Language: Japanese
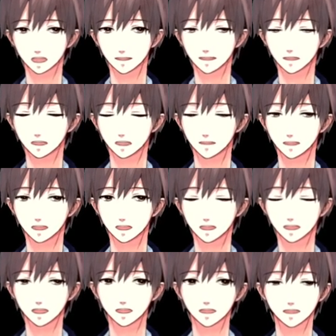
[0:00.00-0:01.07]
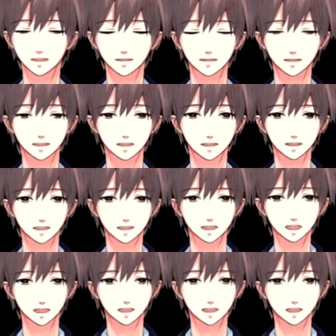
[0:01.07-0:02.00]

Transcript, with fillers: 先ほどもお話ししましたけど